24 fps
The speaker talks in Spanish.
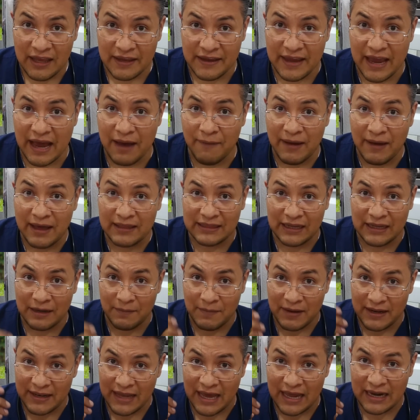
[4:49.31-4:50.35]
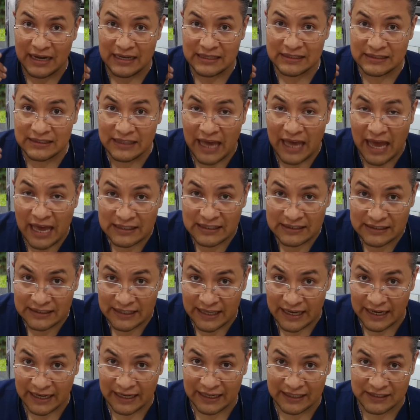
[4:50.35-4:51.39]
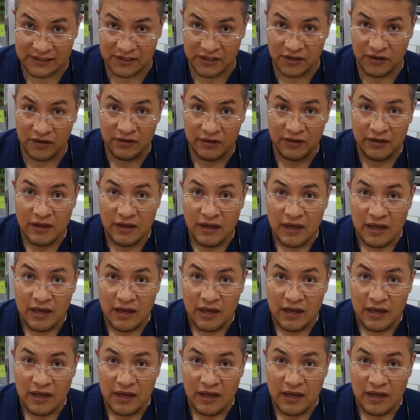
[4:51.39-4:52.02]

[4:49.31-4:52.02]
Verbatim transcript: ya va a terminar esta secreción